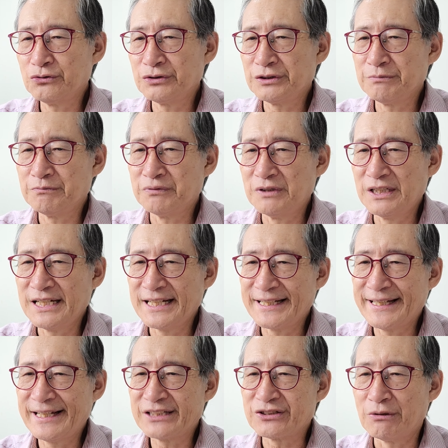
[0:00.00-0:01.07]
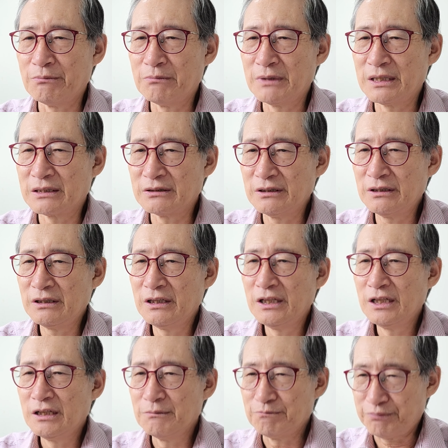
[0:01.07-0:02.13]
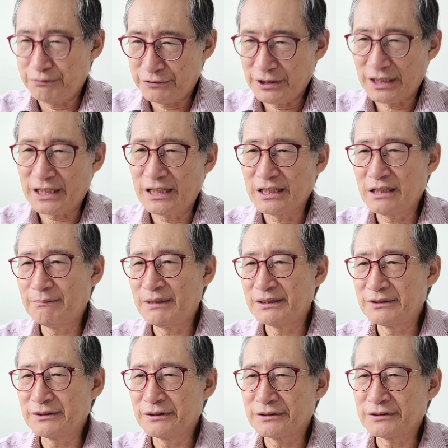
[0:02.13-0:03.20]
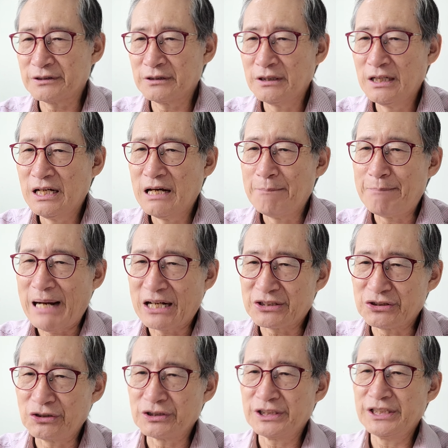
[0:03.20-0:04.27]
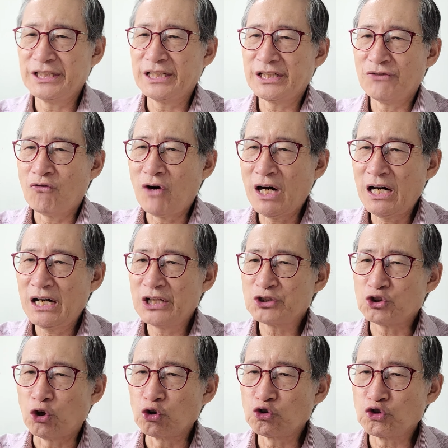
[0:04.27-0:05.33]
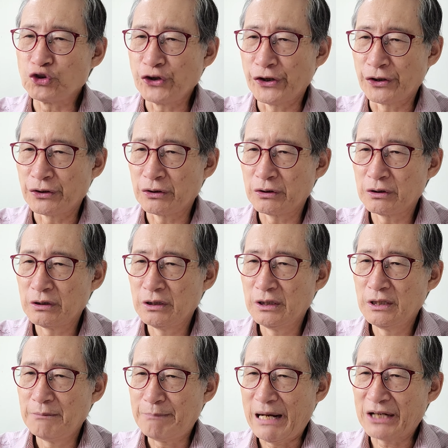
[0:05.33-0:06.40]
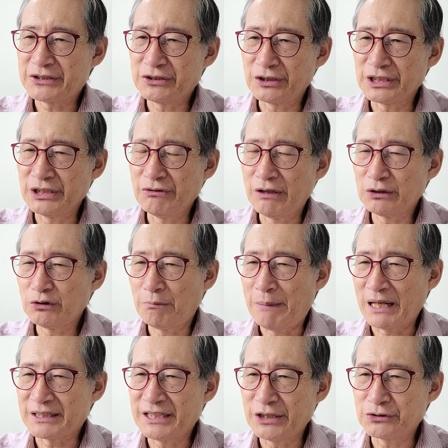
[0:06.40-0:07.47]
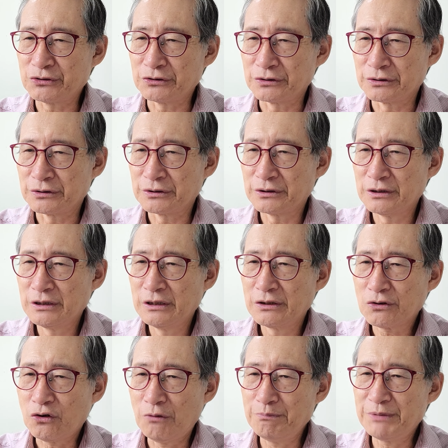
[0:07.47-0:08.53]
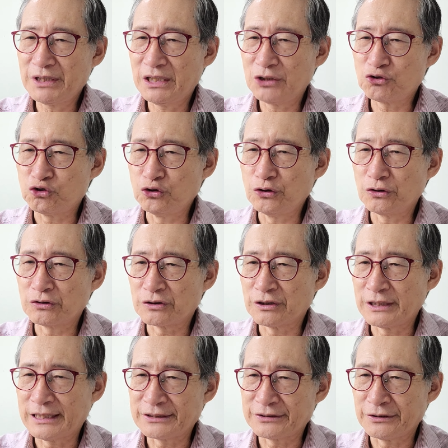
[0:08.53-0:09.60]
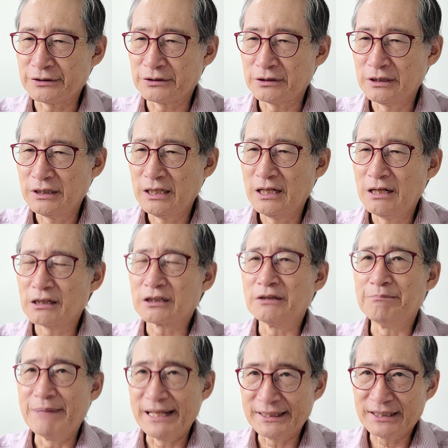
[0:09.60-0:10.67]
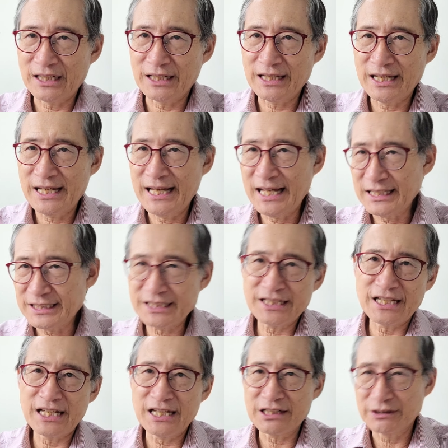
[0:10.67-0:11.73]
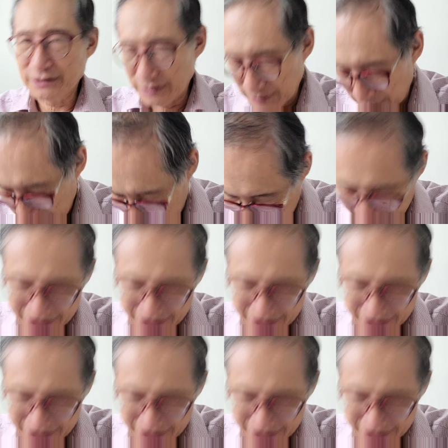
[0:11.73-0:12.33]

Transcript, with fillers: 유진 블랙의 전망을 부색하게 만든 것은 박정희와 정주영, 박정희와 또 박태준 콤비가 주역으로 나선 그 맨땅의 헤딩의 그